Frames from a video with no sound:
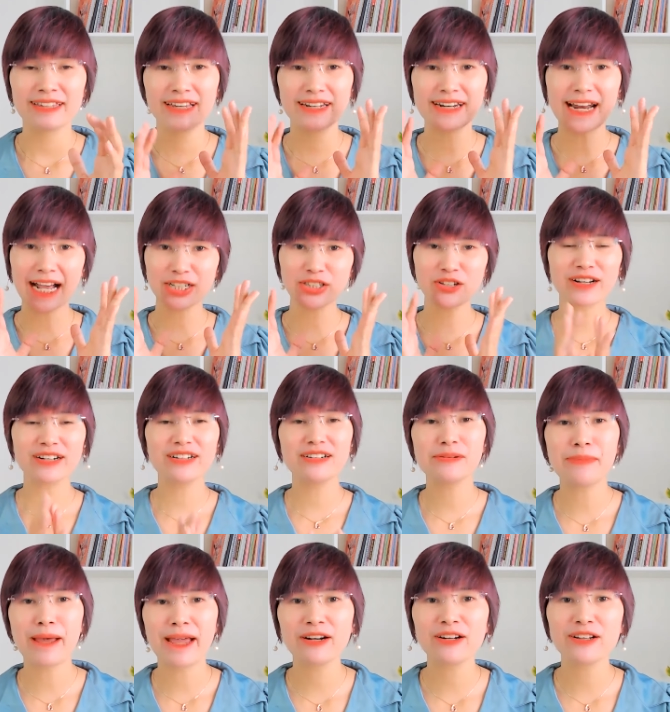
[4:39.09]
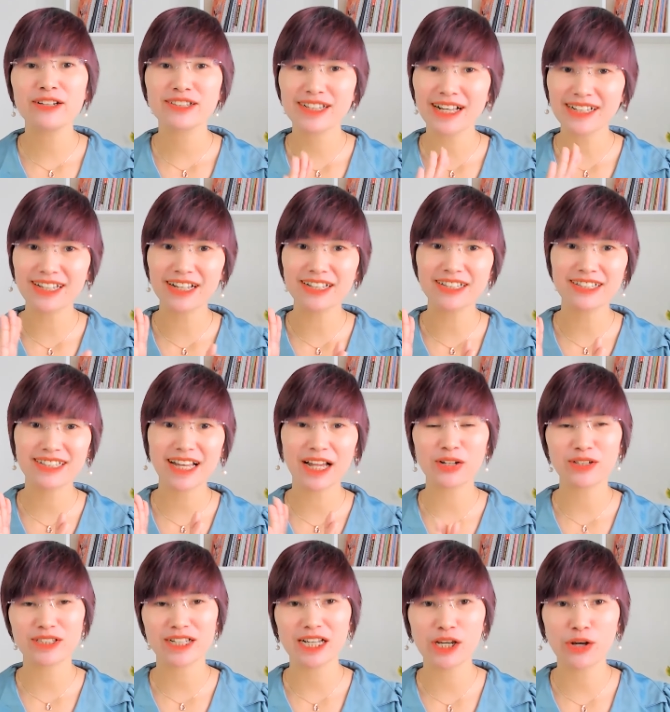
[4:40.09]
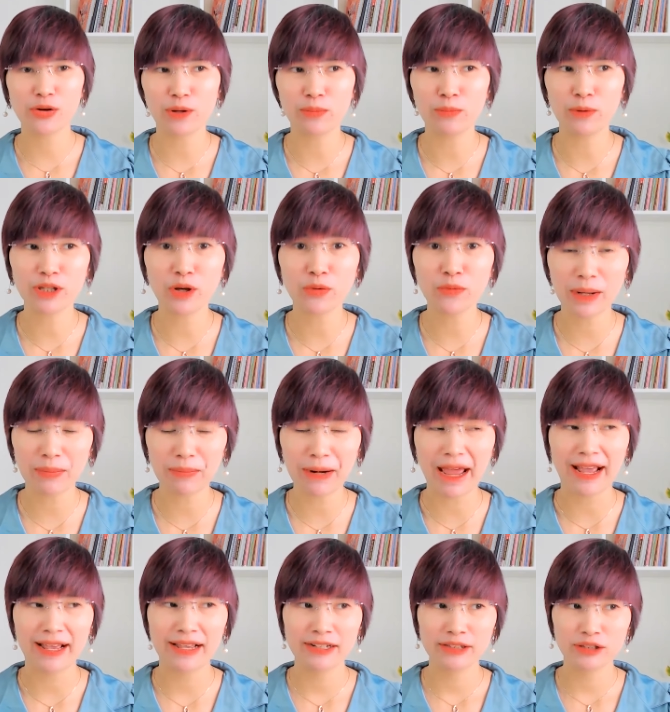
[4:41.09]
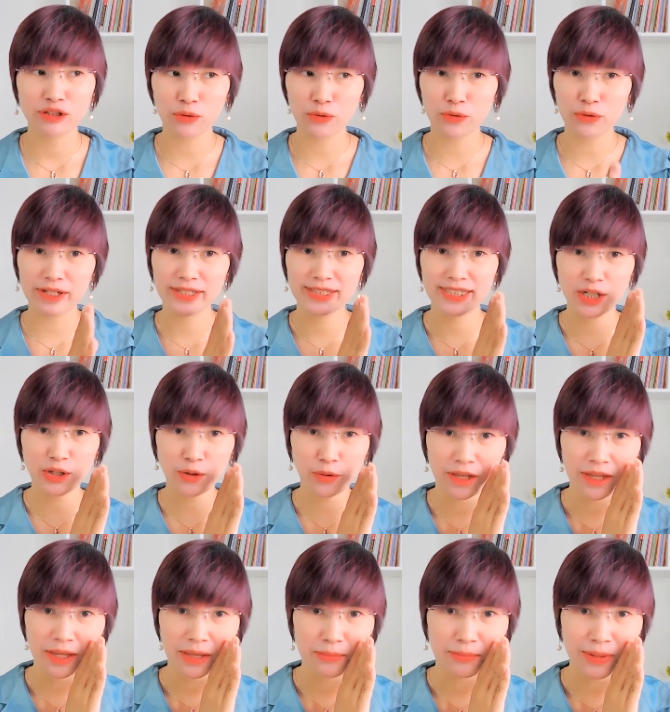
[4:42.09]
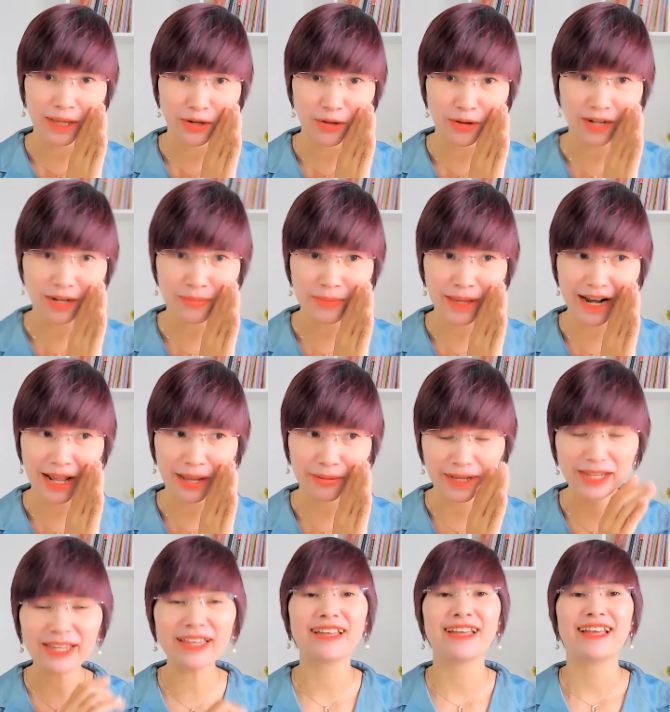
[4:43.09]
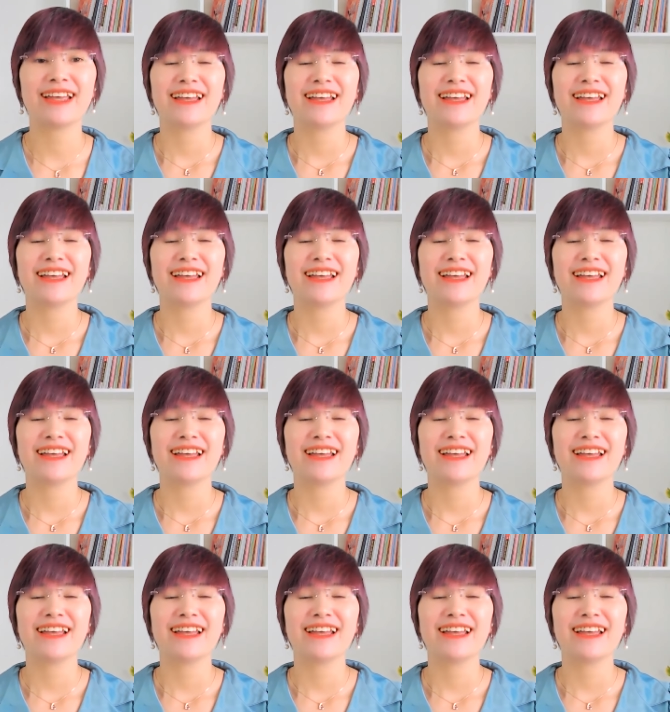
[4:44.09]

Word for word: thì để cho cái đứa bé dần dần dần dần nó sẽ hiểu được một thông điệp là trời ơi chết rồi mẹ nói là mẹ làm đấy